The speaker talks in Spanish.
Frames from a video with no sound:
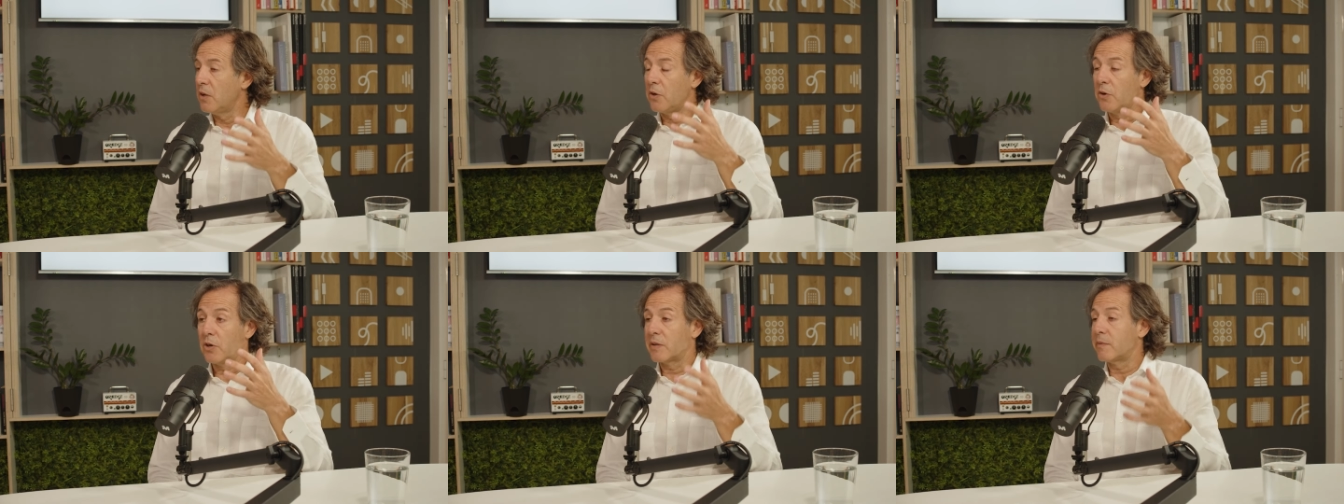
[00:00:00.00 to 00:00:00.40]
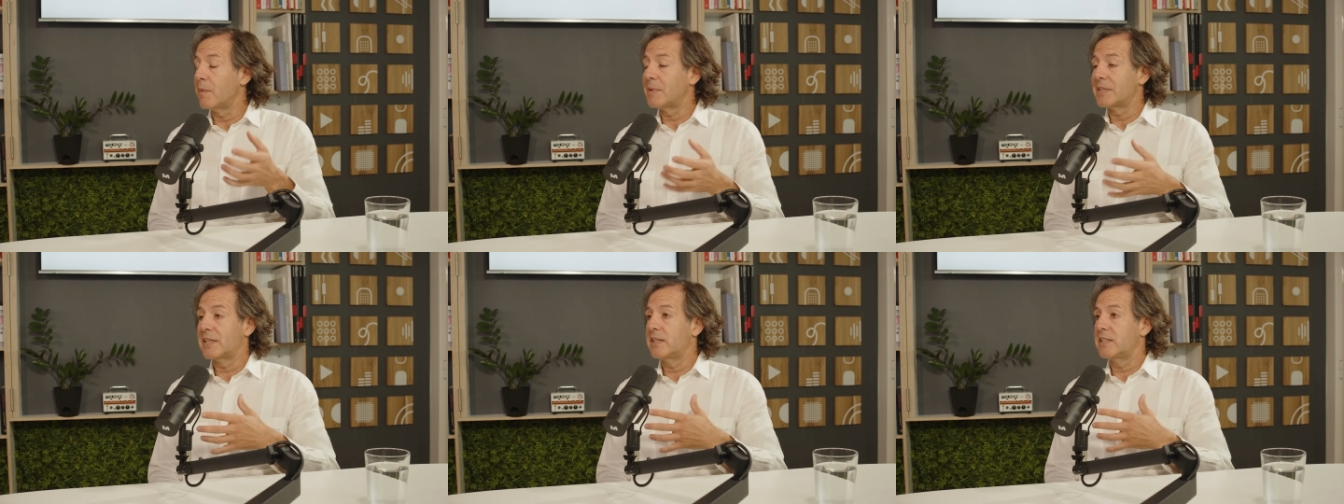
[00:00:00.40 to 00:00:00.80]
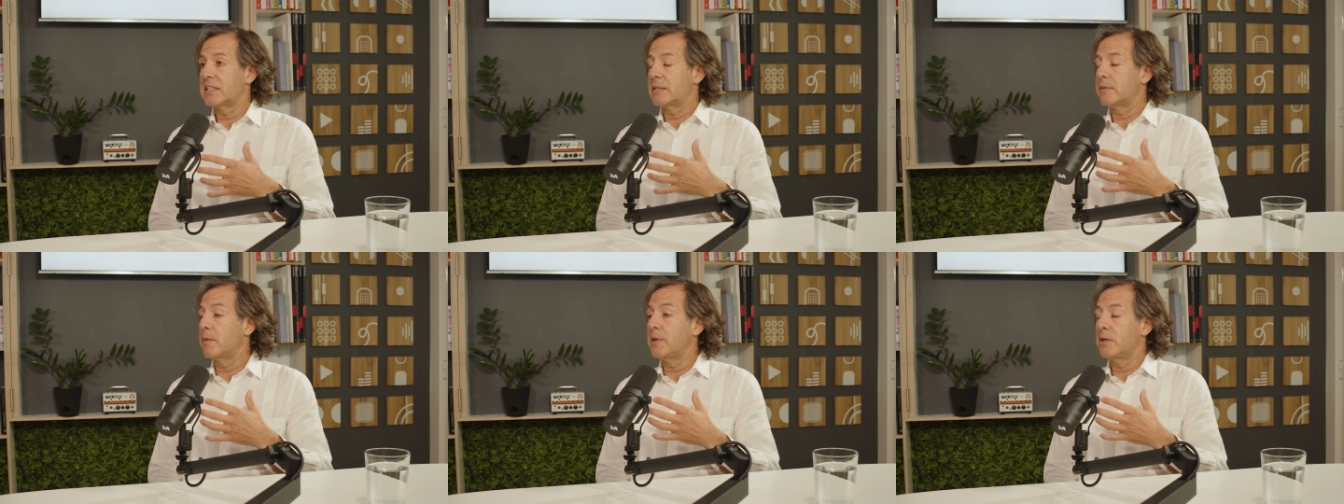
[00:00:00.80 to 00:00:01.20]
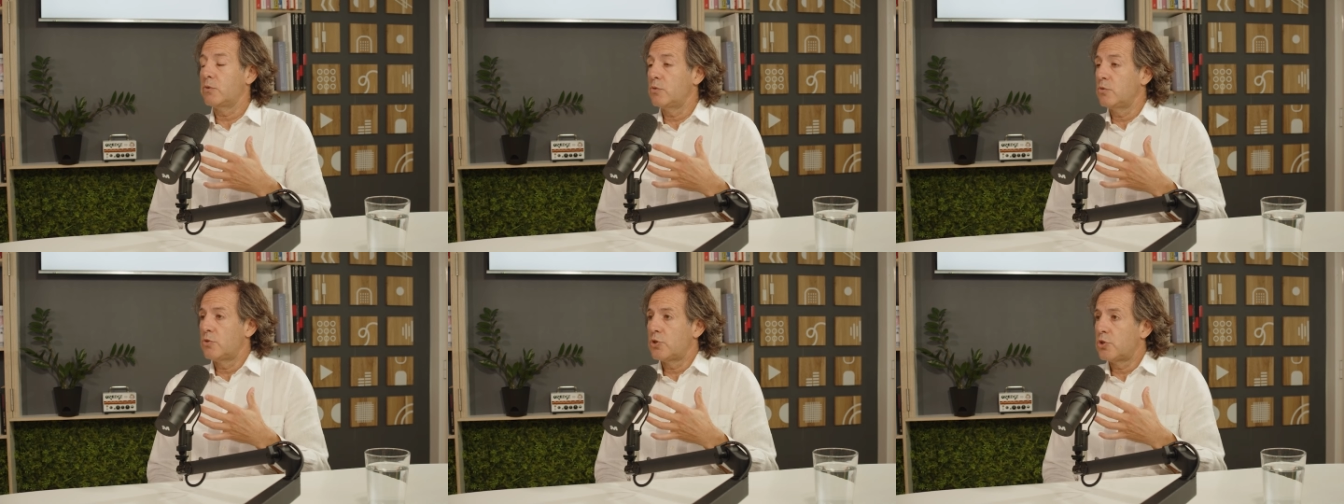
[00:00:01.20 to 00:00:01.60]
lo que va a pasar es que va a haber
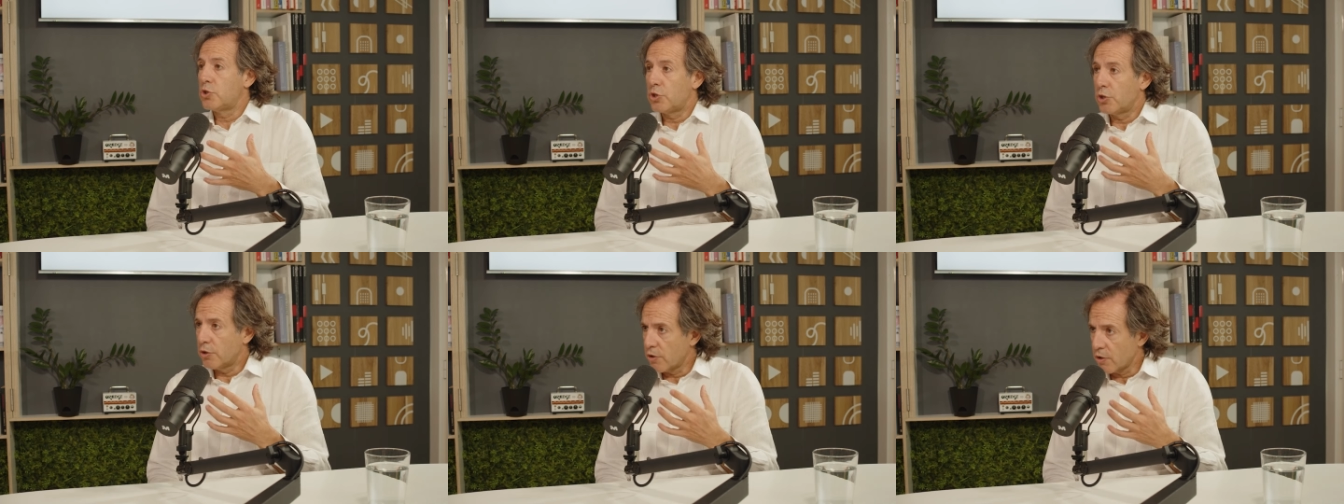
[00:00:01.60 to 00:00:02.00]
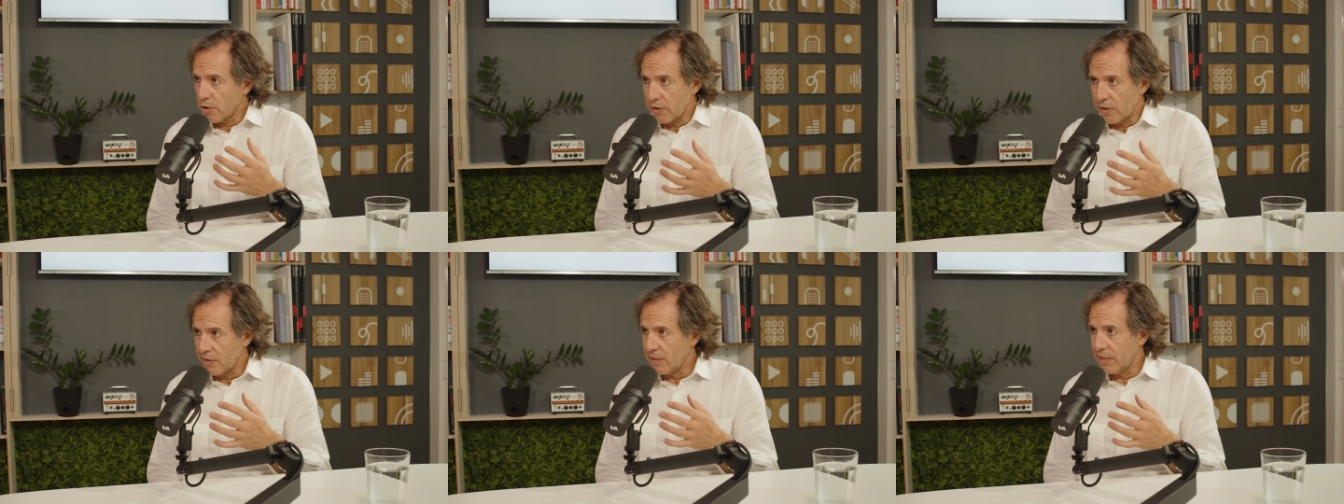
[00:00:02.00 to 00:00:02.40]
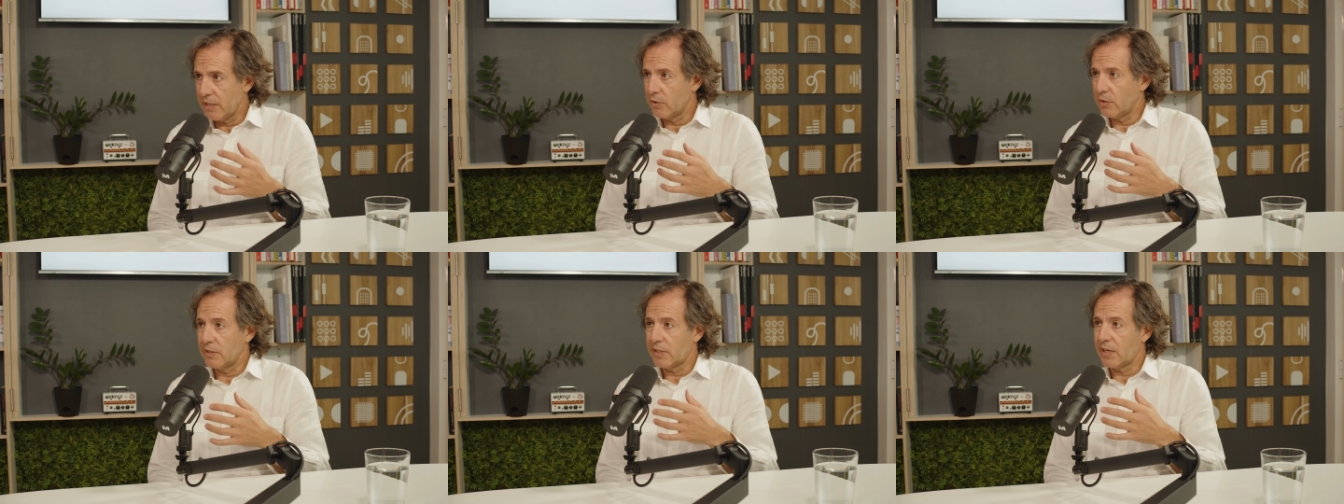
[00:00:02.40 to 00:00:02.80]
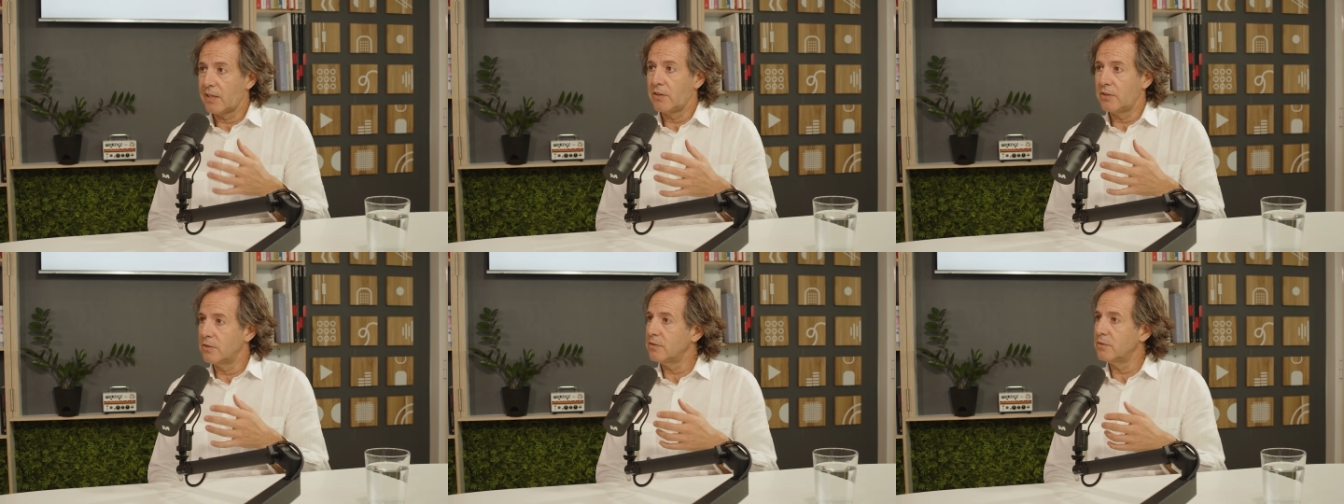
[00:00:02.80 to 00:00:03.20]
un chorro de dinero
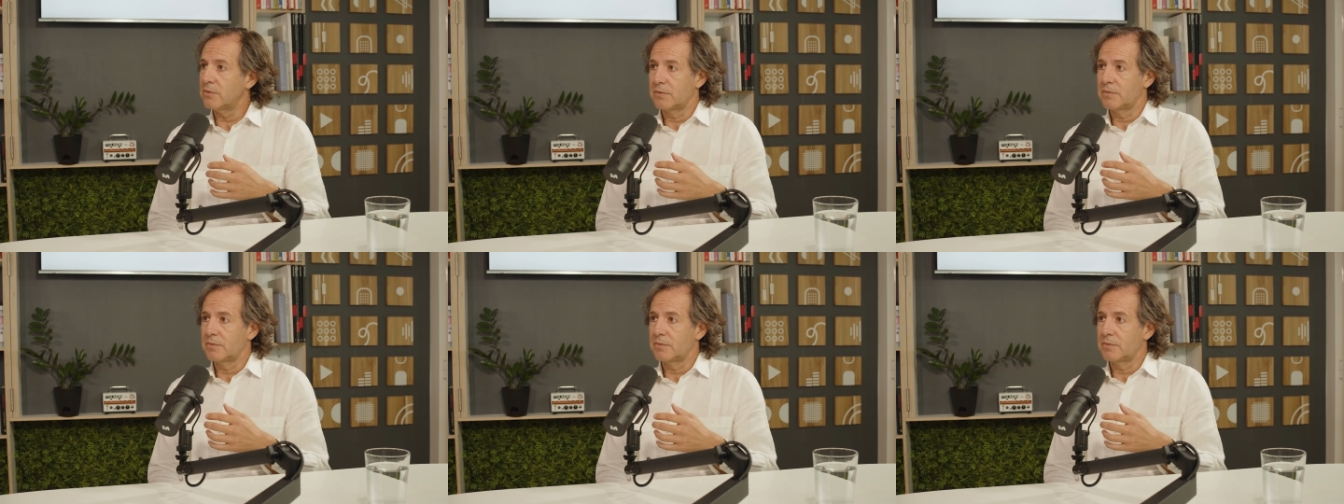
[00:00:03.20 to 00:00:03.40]
entrando